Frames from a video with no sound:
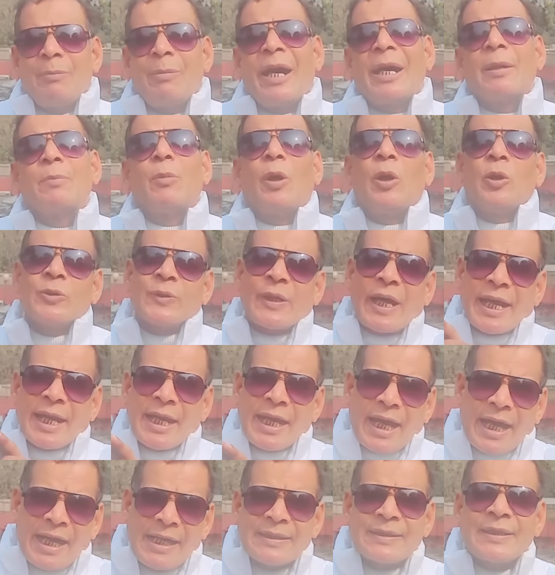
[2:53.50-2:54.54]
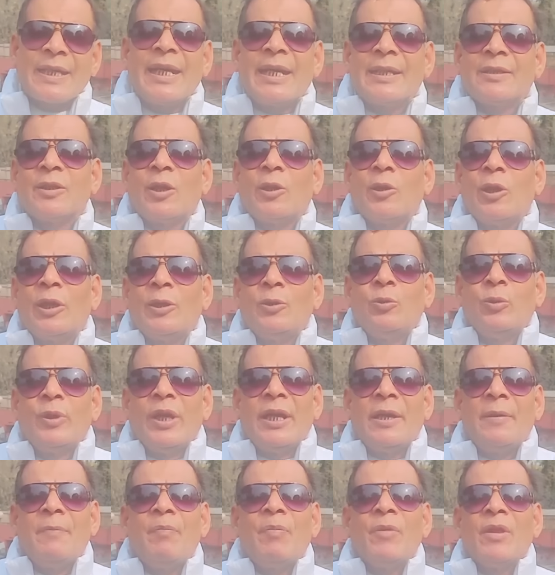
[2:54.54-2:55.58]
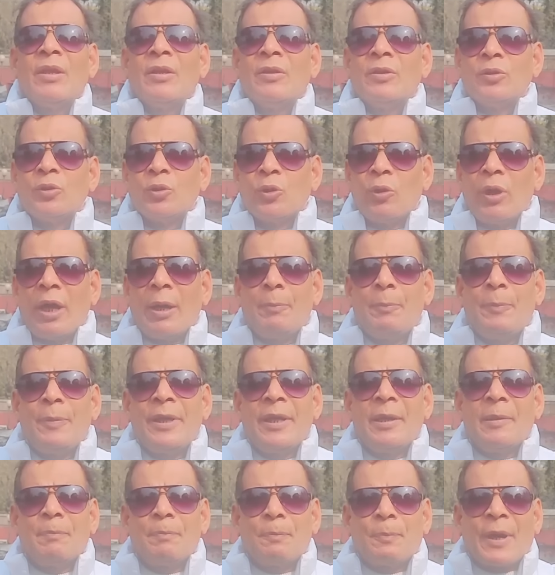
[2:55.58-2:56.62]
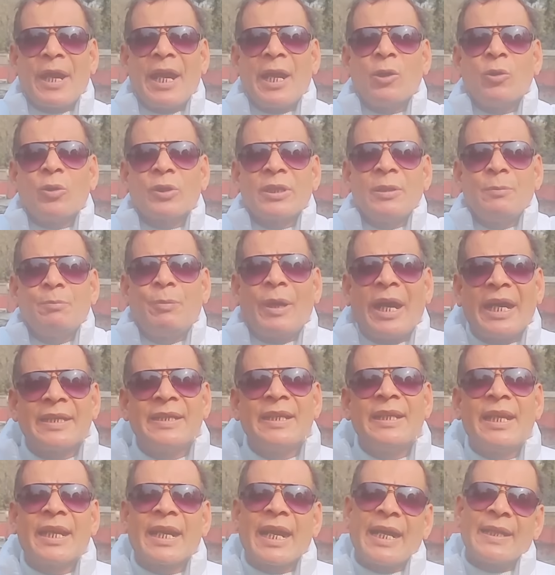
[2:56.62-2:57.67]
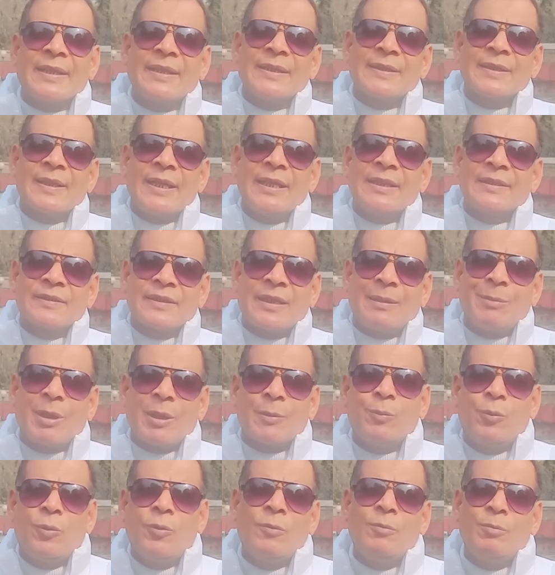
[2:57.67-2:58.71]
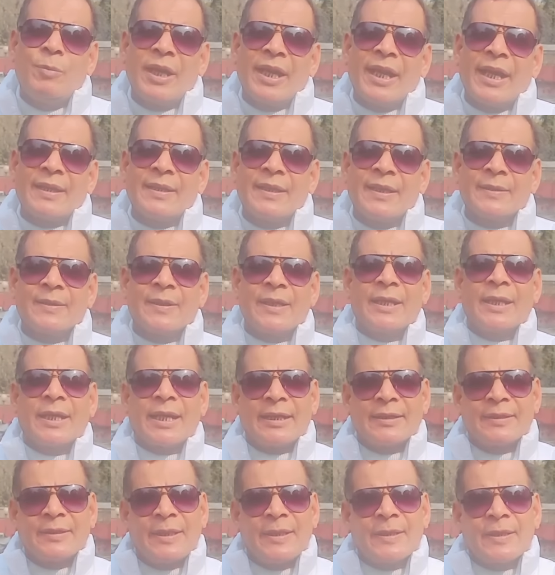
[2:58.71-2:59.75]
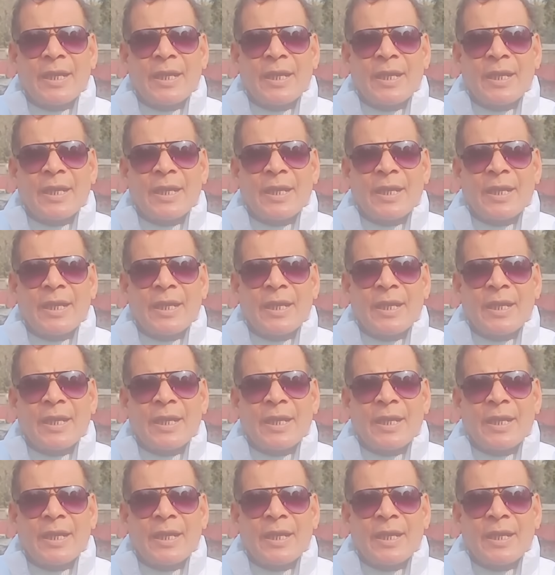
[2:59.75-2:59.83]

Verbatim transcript: इसके बाद बहुत सारे ऐसे आंदोलन हुए जो अपने प्राणों की बाजी लगा देते हैं समरभूम बना देते हैं